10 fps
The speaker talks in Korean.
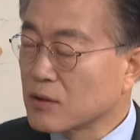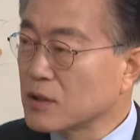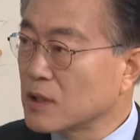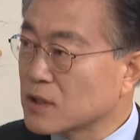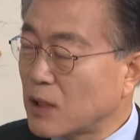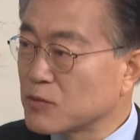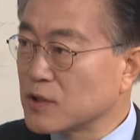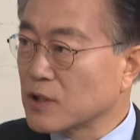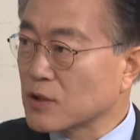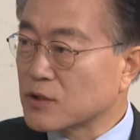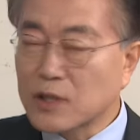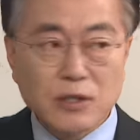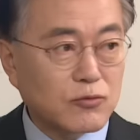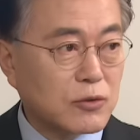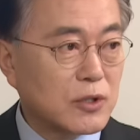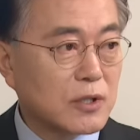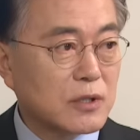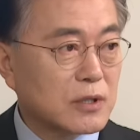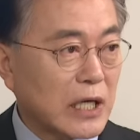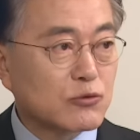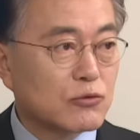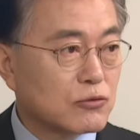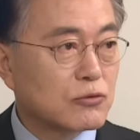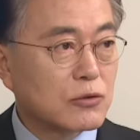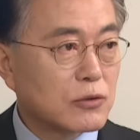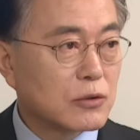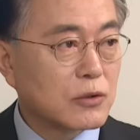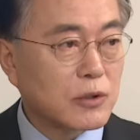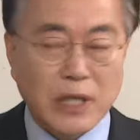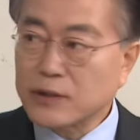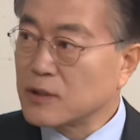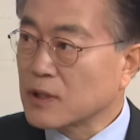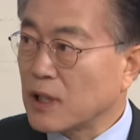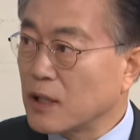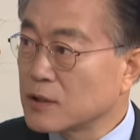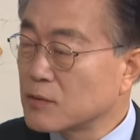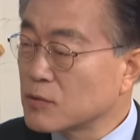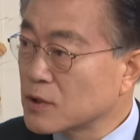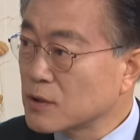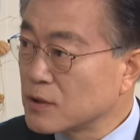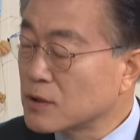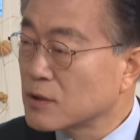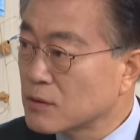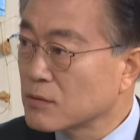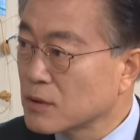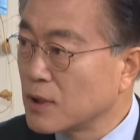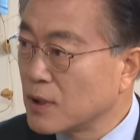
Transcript: 거기에 참여해서 어떻게 권력을 가질까. 지금 저는 이런